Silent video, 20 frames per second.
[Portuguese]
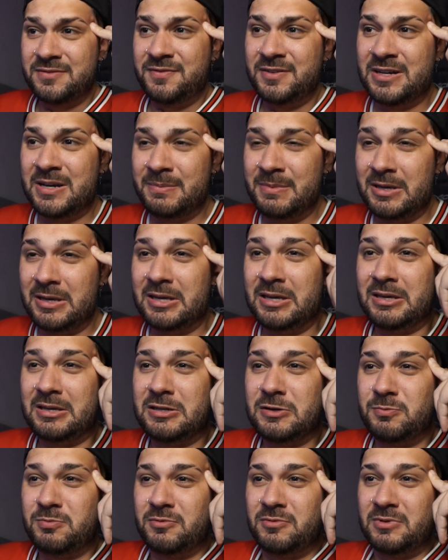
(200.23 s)
fica meio que,
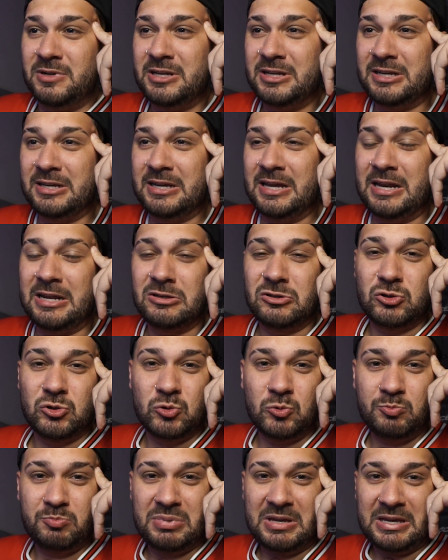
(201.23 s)
tipo, ele querendo
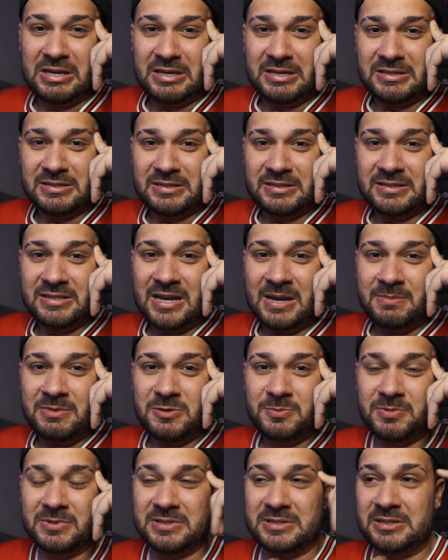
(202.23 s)
subir aqui, assim, sabe?
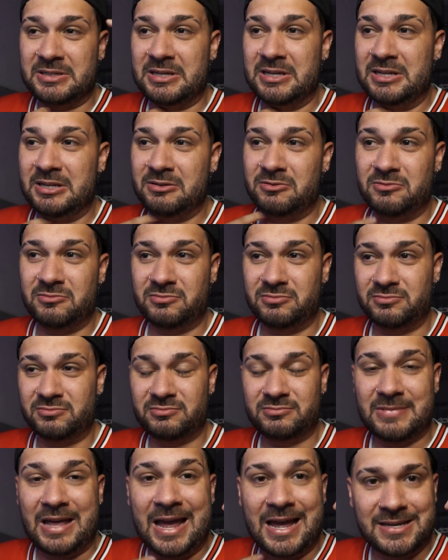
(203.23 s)
Tipo assim, ele não
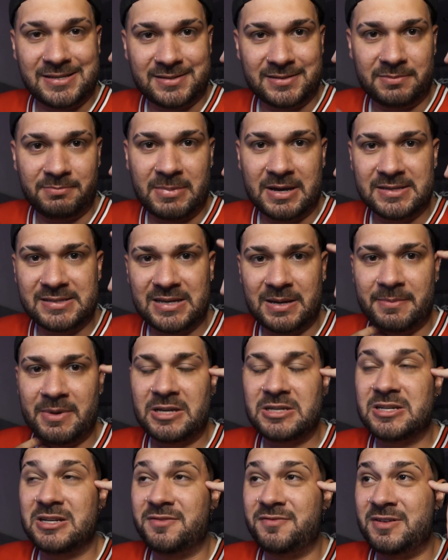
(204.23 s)
desce,
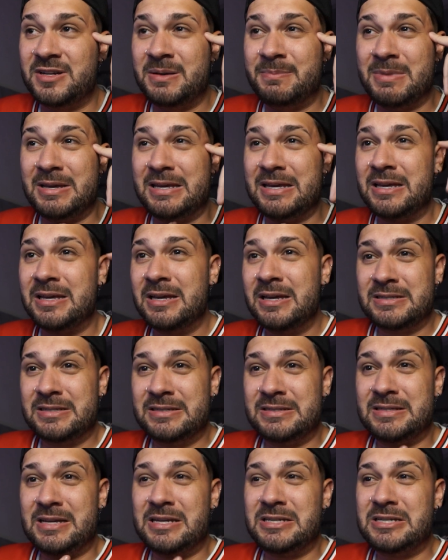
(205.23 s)
basicamente. Ele fica meio que. Você
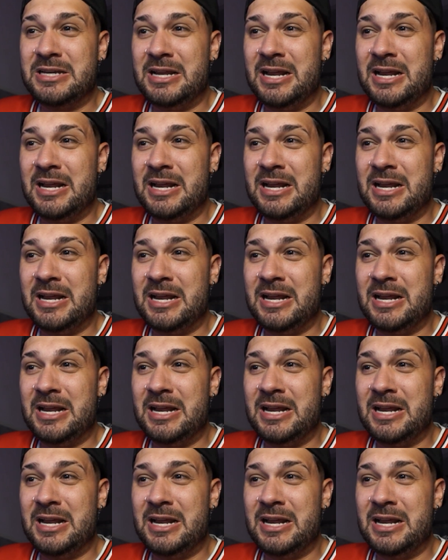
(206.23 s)
sente